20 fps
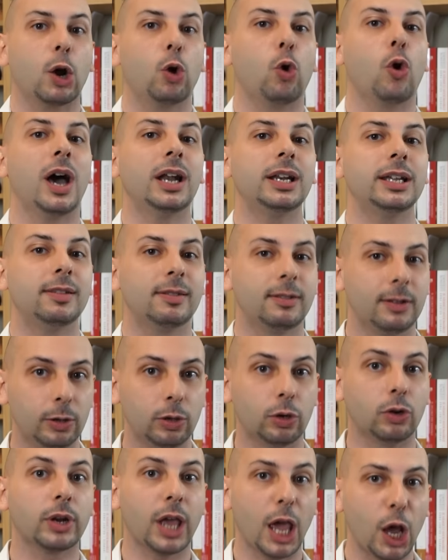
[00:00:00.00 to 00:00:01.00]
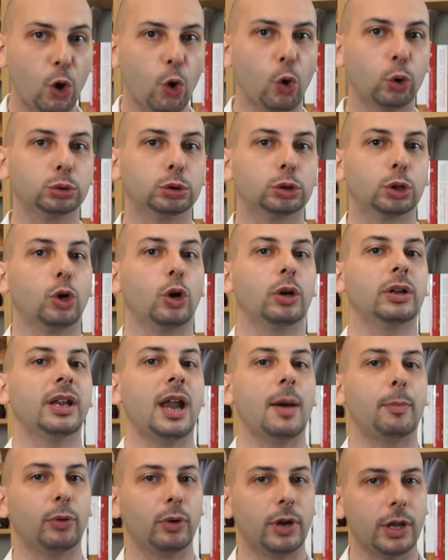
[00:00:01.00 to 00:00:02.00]
coalizione contro
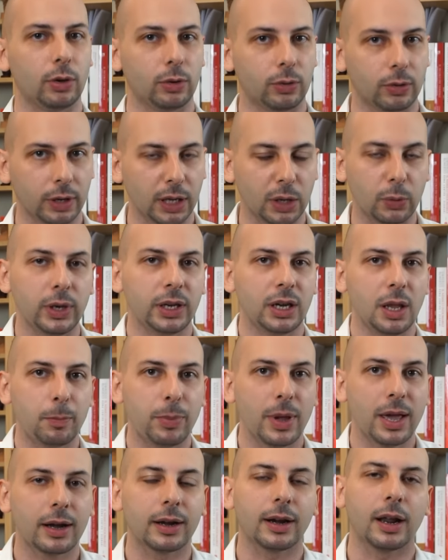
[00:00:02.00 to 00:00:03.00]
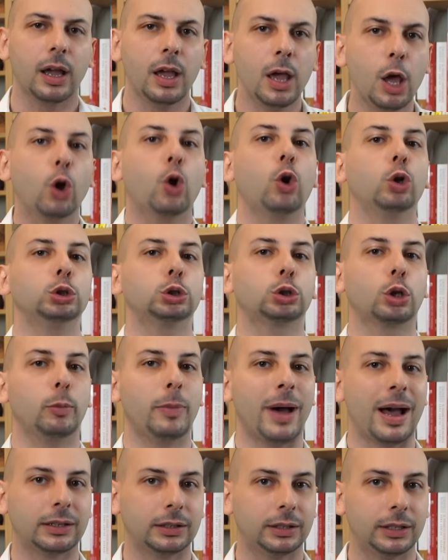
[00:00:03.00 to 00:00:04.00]
Napoleone, quindi per
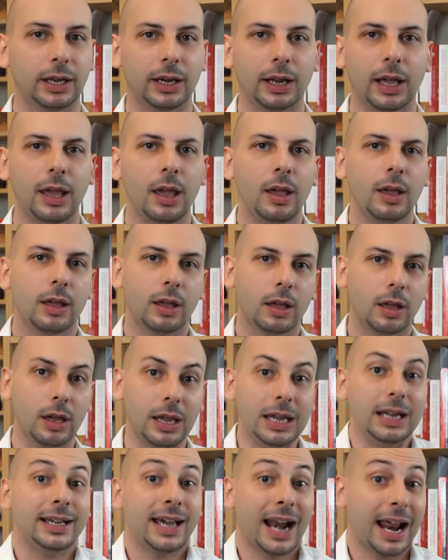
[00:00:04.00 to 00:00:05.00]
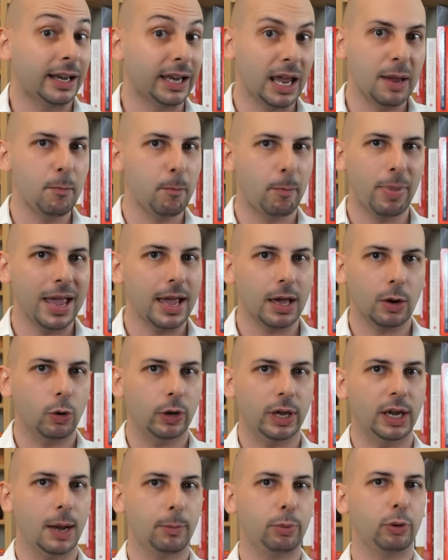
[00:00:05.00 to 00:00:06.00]
controbattere eh, il grande impero
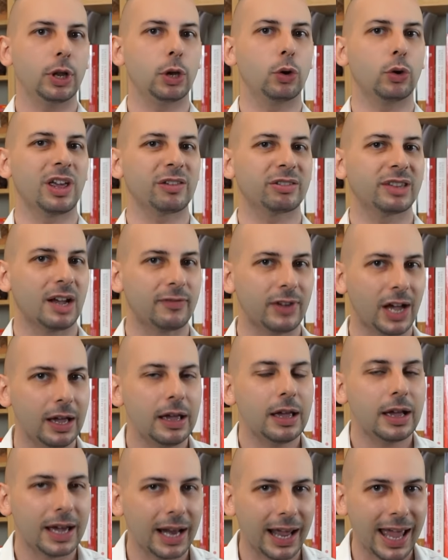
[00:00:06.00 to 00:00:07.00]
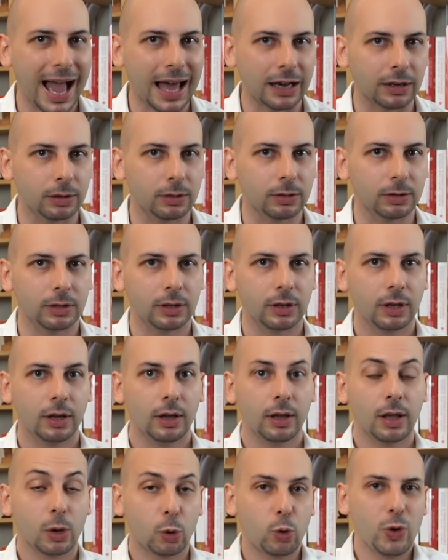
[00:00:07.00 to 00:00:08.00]
che Napoleone stava creando.
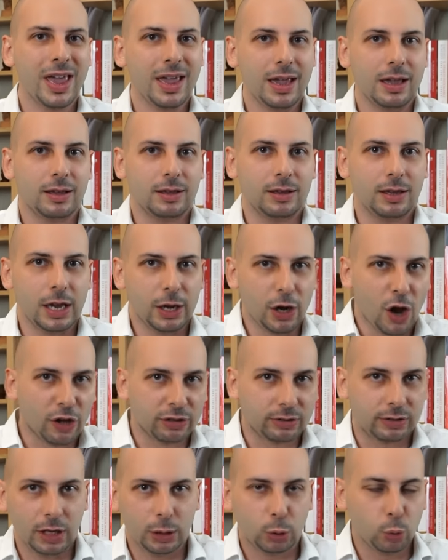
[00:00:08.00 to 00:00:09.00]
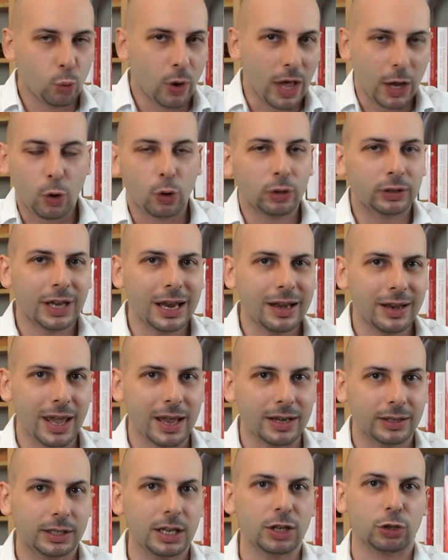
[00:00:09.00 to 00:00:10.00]
Qui i nostri due
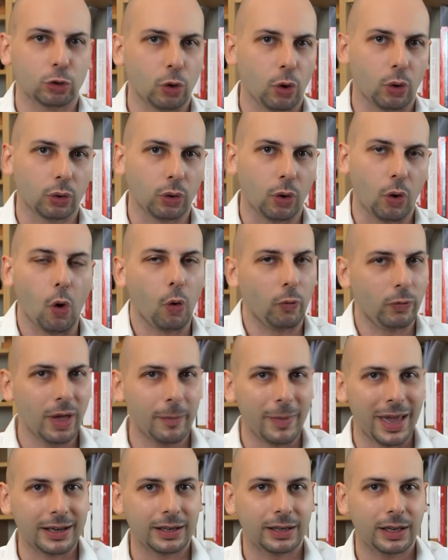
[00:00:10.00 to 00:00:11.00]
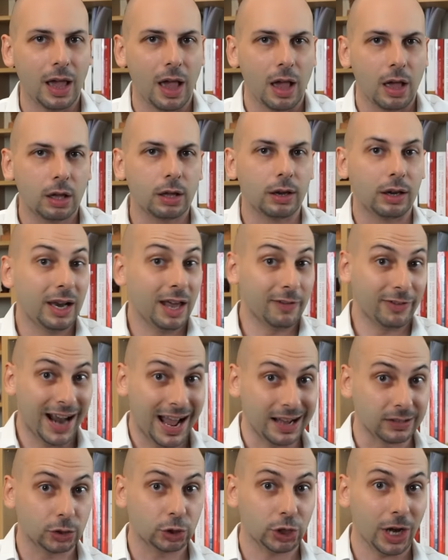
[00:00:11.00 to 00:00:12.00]
contendenti sono ovviamente la
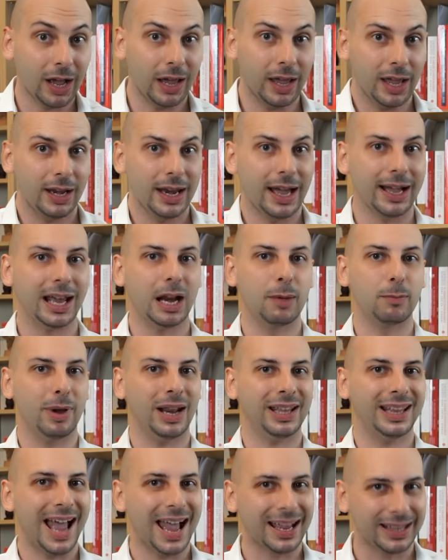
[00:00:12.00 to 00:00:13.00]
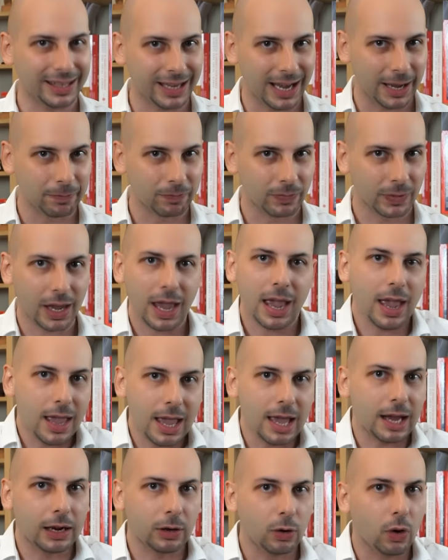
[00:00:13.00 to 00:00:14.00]
Francia e la Gran Bretagna, che
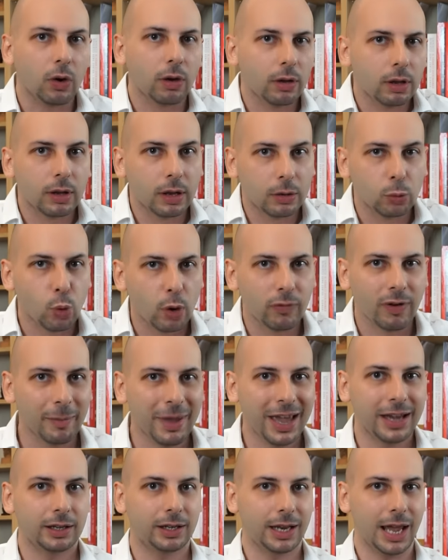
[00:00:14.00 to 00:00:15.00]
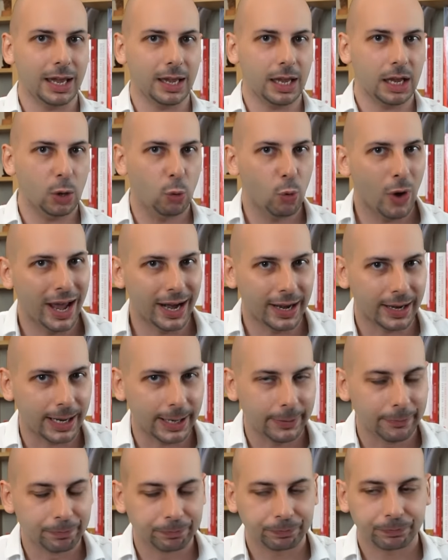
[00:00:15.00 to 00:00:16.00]
erano nuovamente in
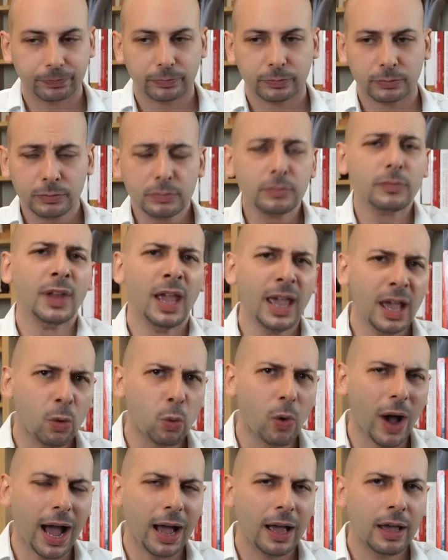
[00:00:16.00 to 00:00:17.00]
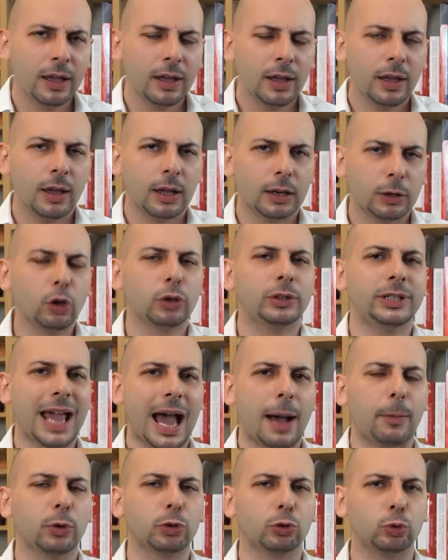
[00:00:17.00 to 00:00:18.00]
guerra. E qua
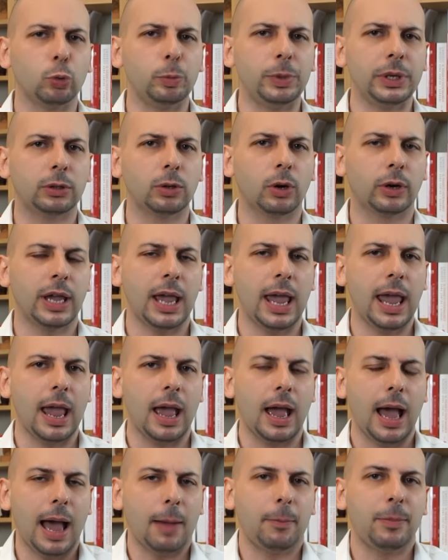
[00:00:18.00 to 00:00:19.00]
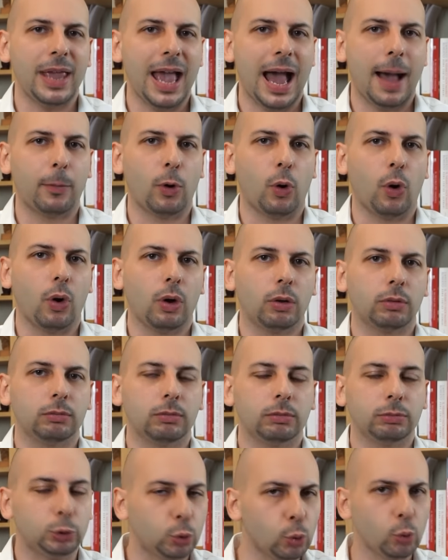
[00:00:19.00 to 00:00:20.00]
notiamo subito che abbiamo
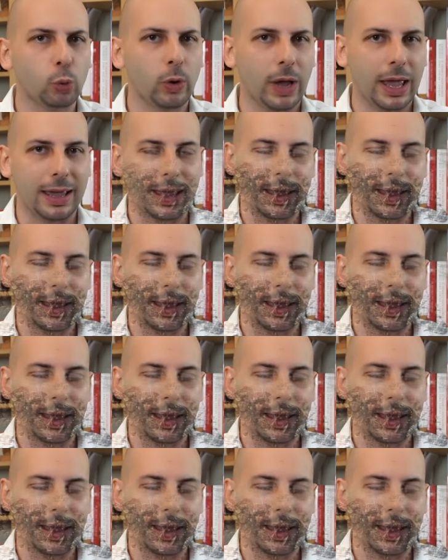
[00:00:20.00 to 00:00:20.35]
due